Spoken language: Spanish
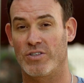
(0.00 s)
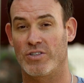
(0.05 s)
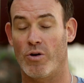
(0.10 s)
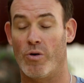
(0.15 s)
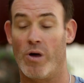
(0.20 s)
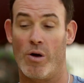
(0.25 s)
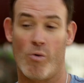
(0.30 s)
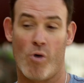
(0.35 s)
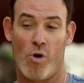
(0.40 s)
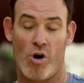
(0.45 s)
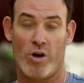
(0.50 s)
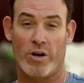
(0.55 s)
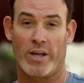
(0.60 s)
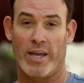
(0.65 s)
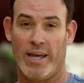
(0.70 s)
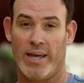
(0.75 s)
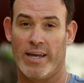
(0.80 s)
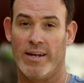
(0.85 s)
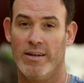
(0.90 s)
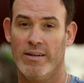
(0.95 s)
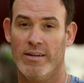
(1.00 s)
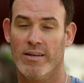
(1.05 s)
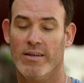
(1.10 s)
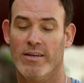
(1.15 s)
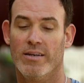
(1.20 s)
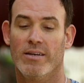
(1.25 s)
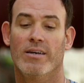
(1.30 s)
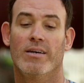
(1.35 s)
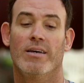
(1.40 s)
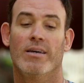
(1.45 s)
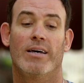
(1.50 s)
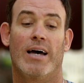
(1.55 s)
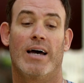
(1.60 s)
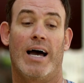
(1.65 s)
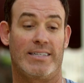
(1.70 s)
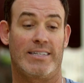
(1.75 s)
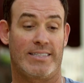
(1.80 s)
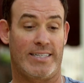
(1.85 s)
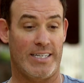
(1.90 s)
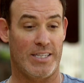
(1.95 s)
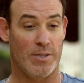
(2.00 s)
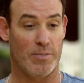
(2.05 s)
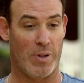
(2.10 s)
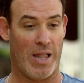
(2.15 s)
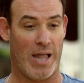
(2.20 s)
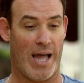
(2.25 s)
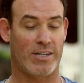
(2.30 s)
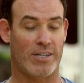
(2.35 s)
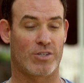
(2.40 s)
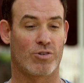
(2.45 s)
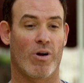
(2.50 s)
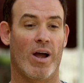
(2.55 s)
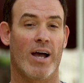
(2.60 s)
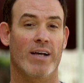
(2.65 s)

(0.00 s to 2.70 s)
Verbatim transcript: Así que entré y vi el vestido